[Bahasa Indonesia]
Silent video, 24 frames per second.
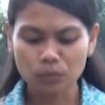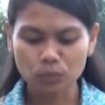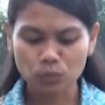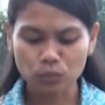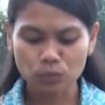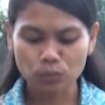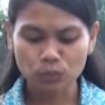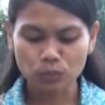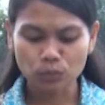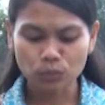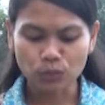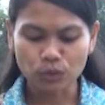
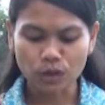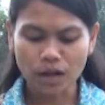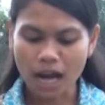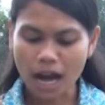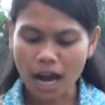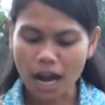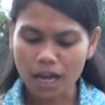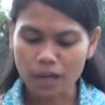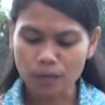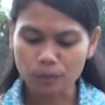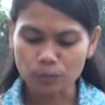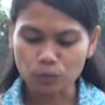buku-buku
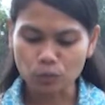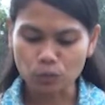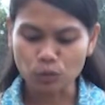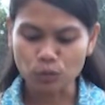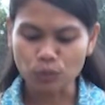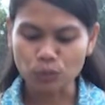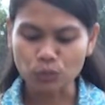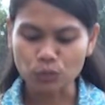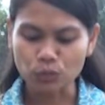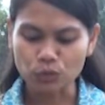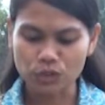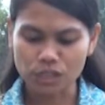gaib,
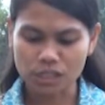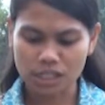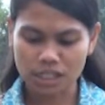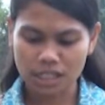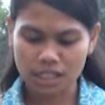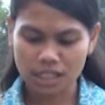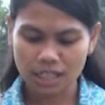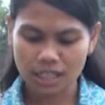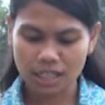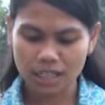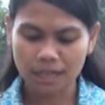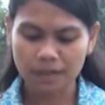buku-buku
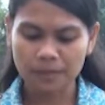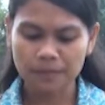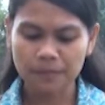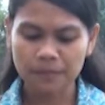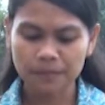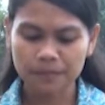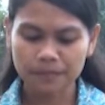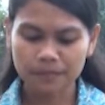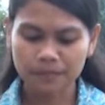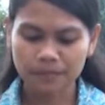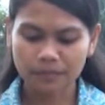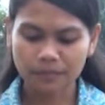sihir,
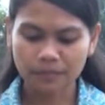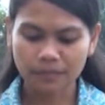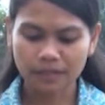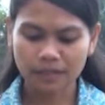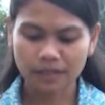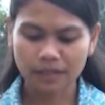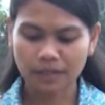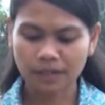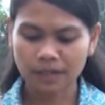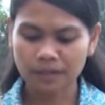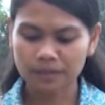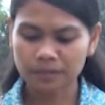
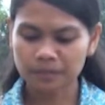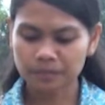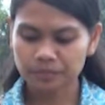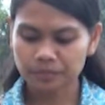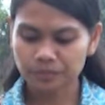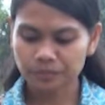ya.